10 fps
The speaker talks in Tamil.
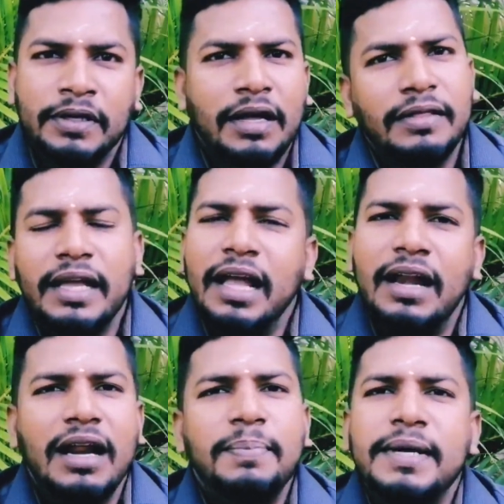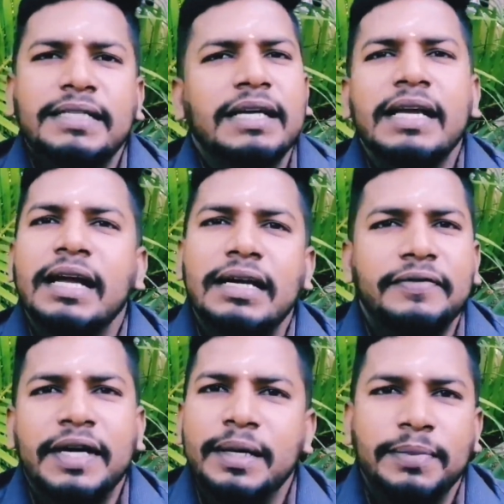கந்தையானாலும் கசக்கி கட்ட
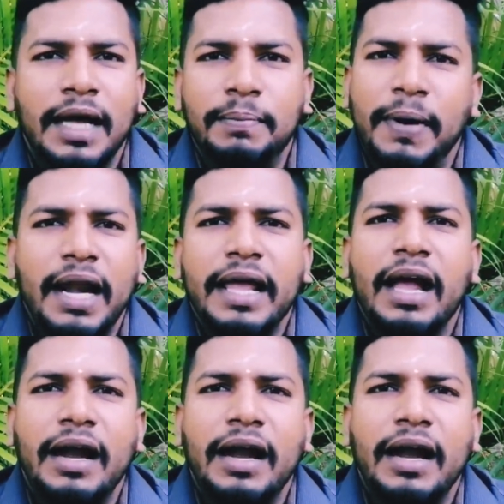வேண்டும் தான் பழைய